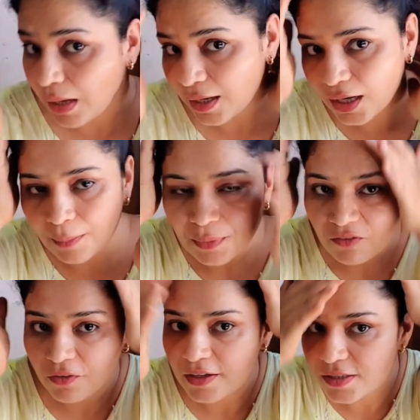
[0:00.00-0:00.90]
बाल आपके
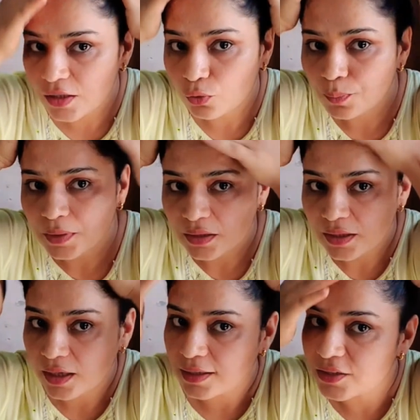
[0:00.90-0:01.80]
फेस के ऊपर
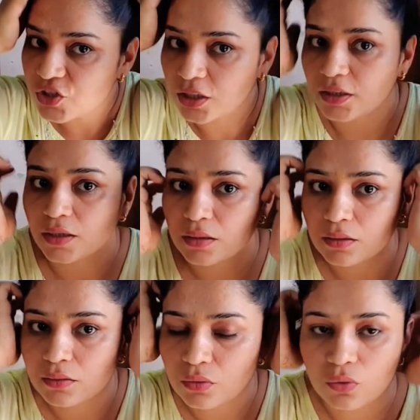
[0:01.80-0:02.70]
नहीं आने चाहिए
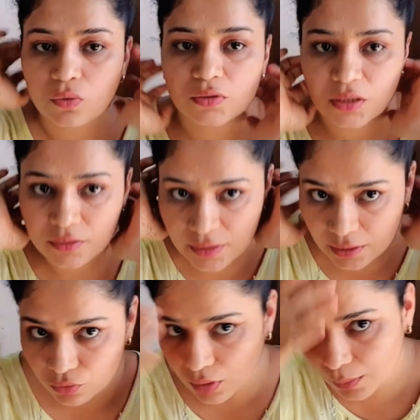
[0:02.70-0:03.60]
तो हो सकता
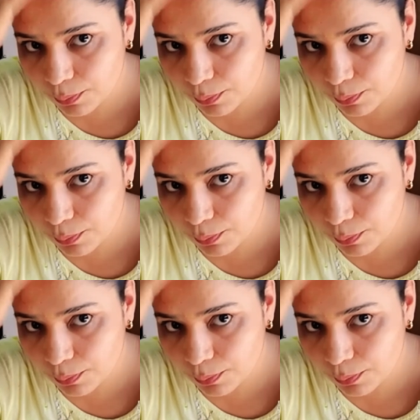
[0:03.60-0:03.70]
है तो आप